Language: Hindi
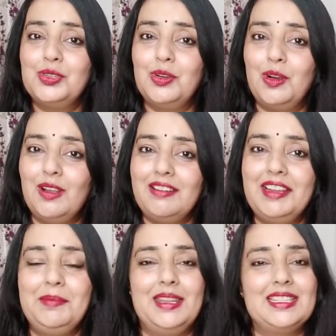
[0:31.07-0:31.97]
जो
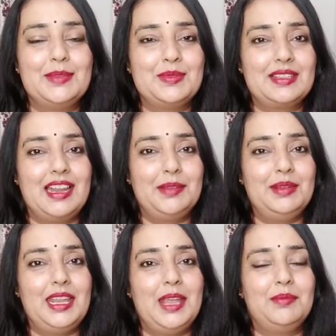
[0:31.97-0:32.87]
ऑलरेडी मेरे
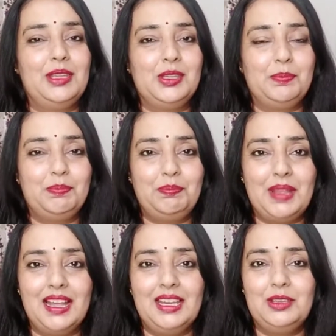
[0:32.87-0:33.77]
सब्सक्राइबर हैं मेरी
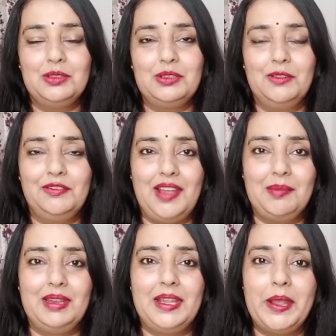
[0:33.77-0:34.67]
प्यारी यूट्यूब
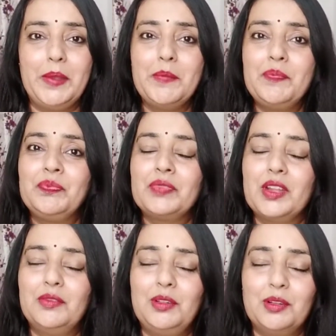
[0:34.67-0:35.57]
फैमिली है
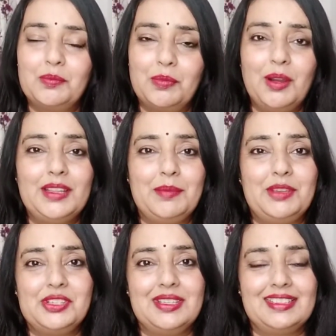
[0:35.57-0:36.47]
वो लोग बहुत
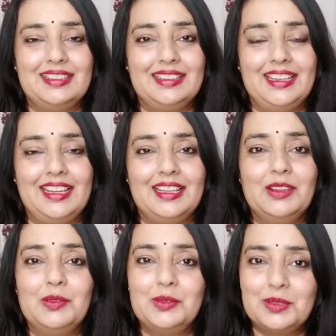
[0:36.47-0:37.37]
अप्रिशिएट करते हैं
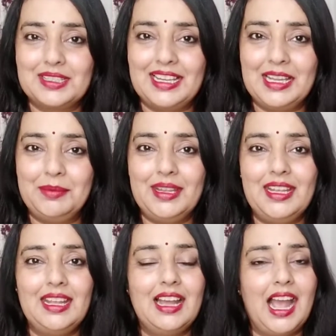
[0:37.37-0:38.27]
उसके लिए भी
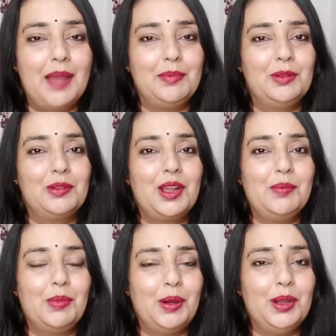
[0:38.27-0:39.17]
आप लोगों का
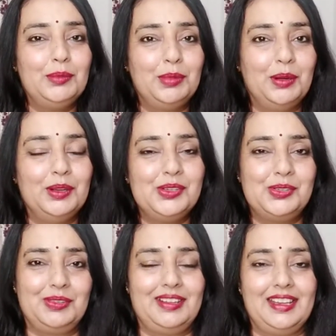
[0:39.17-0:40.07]
बहुत बहुत
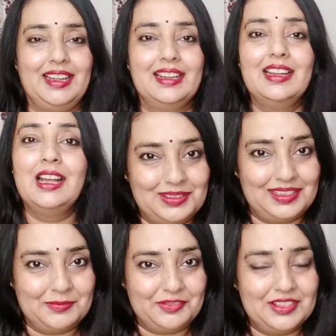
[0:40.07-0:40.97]
शुक्रिया जो
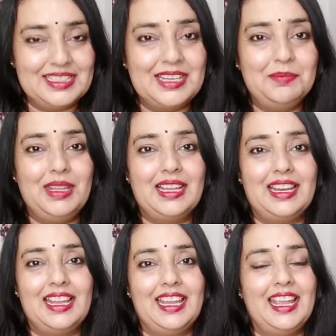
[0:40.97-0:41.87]
फर्स्ट टाइम देख
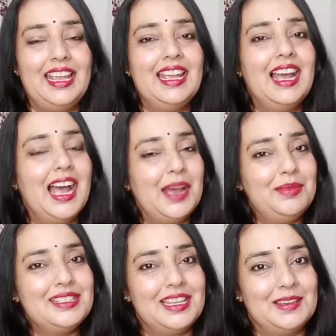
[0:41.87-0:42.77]
रहे हैं
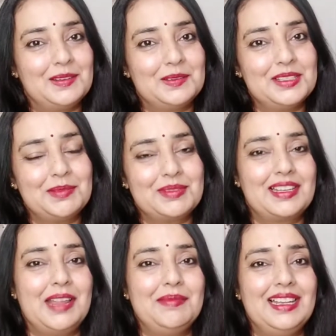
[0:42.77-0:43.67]
आप ही चैनल को
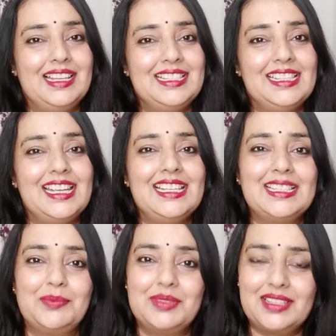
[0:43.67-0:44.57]
सब्सक्राइब कर लीजिए
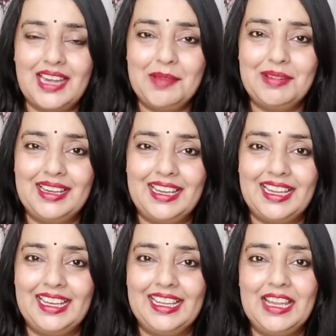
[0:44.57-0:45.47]
सब्सक्राइब करने
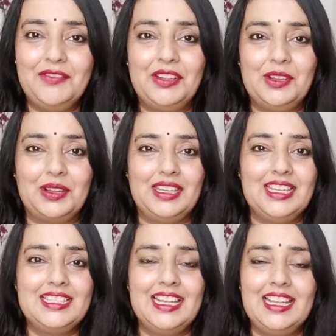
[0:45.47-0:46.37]
के लिए वीडियो के
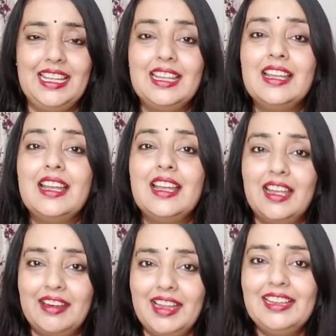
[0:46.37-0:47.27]
नीचे ही
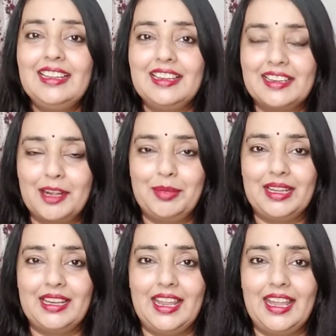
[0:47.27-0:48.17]
रेड कलर का
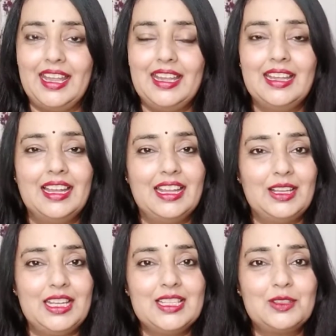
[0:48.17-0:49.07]
बटन है
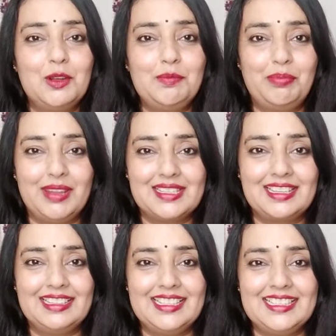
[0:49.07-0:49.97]
इसको प्रेस
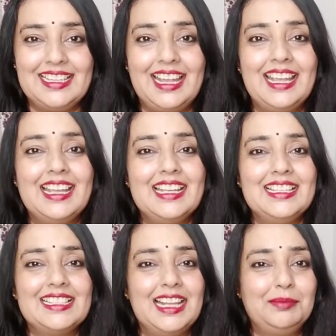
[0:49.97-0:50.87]
कर दीजिए
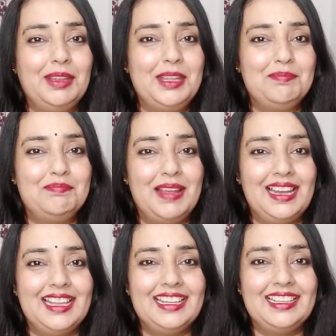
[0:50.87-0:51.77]
साथ में ही
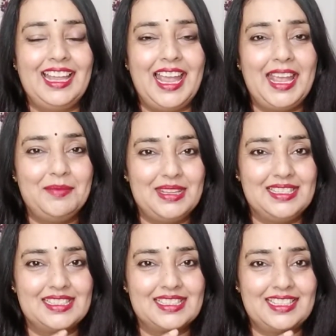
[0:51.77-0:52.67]
बेल आइकन है
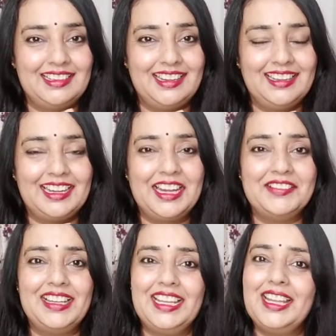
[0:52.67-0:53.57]
मीन्स टिंग टिंग करने
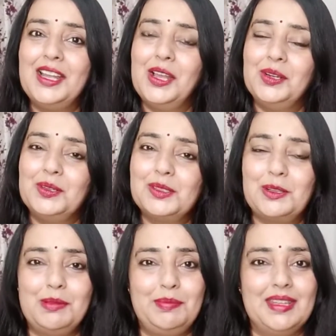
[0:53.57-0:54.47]
वाली
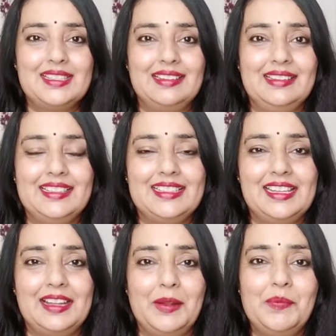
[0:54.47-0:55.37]
उसको भी प्रेस कर
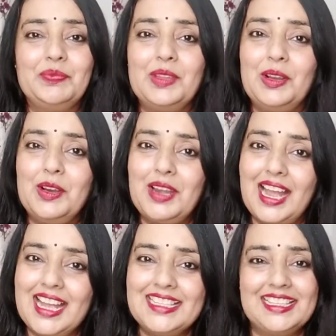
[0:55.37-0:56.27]
दीजिएगा और
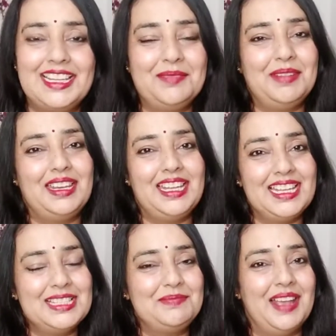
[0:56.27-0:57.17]
आ जाइए मेरी
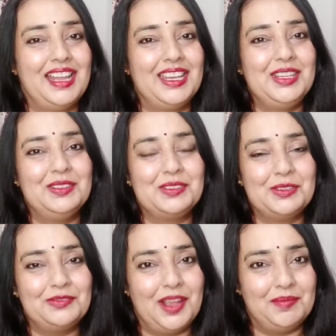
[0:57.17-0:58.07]
इस प्यारी
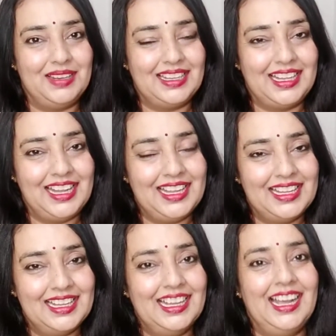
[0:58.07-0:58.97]
YouTube फैमिली के
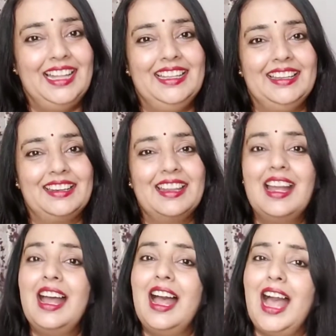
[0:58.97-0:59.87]
अंदर
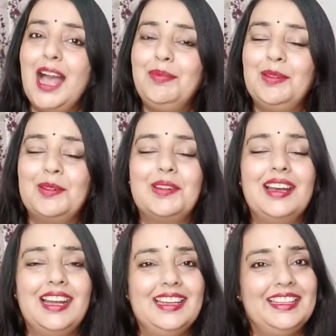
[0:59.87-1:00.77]
आप लोगों का
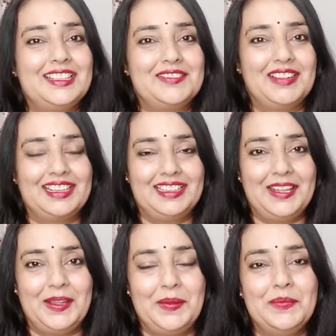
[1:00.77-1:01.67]
हार्दिक स्वागत
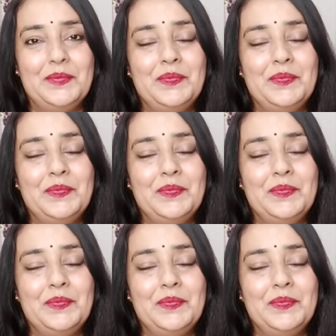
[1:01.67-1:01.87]
है